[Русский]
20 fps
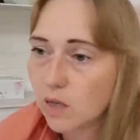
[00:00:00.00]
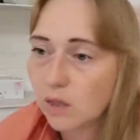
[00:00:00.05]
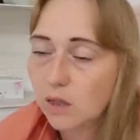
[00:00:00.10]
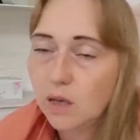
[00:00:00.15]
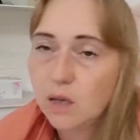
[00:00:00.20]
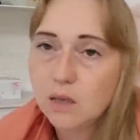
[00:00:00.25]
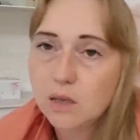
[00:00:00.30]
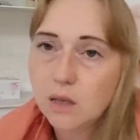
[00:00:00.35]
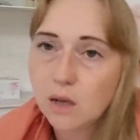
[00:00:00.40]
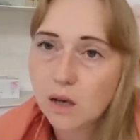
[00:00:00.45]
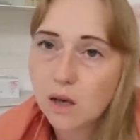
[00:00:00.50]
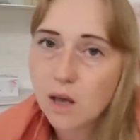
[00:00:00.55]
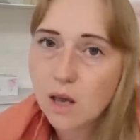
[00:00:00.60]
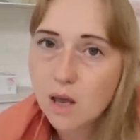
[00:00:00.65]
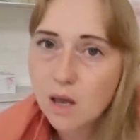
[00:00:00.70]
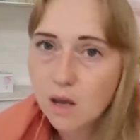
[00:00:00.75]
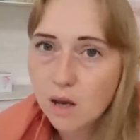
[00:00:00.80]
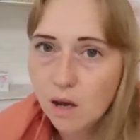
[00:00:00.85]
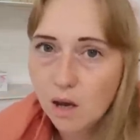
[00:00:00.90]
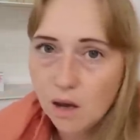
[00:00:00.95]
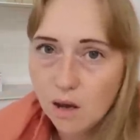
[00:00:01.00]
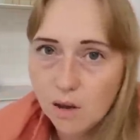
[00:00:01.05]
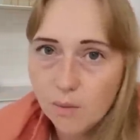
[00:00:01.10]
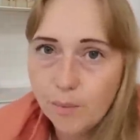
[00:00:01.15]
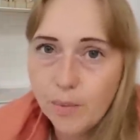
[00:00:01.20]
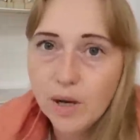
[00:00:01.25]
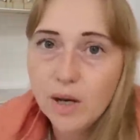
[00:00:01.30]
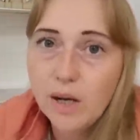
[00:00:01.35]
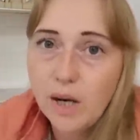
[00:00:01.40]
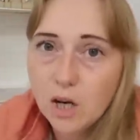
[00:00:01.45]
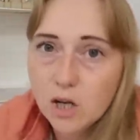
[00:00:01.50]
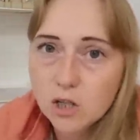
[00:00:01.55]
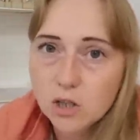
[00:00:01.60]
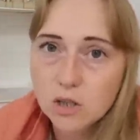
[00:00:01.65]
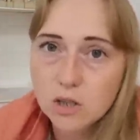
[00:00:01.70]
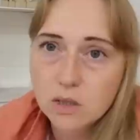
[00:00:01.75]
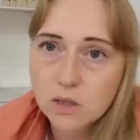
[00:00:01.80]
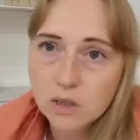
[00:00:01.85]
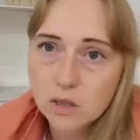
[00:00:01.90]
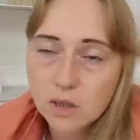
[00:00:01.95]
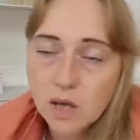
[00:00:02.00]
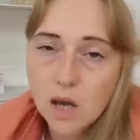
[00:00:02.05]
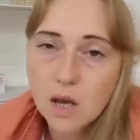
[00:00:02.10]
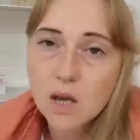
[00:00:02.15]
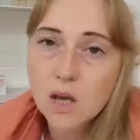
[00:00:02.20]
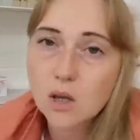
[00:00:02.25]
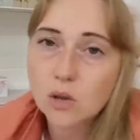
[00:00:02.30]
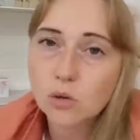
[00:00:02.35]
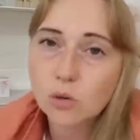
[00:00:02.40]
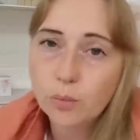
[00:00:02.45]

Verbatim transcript: какие-то а, погрешности, да,